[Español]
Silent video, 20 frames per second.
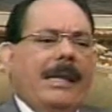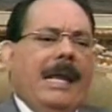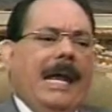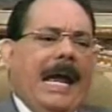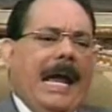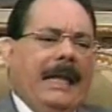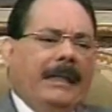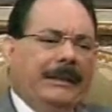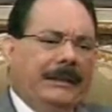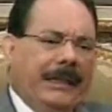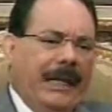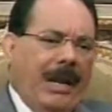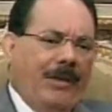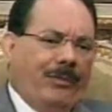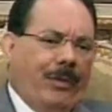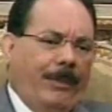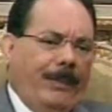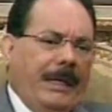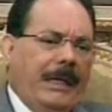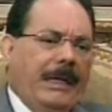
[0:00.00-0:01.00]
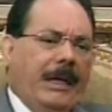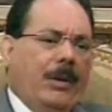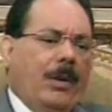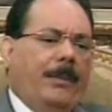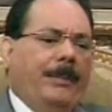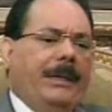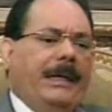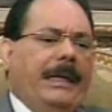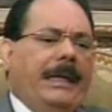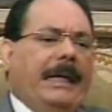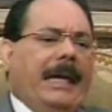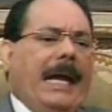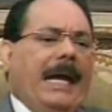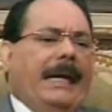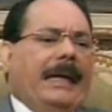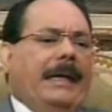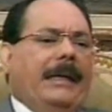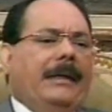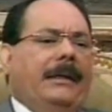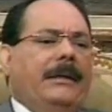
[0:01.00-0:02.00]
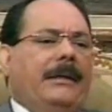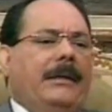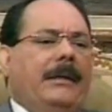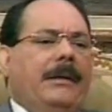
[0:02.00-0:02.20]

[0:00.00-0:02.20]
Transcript: ante la familia dominicana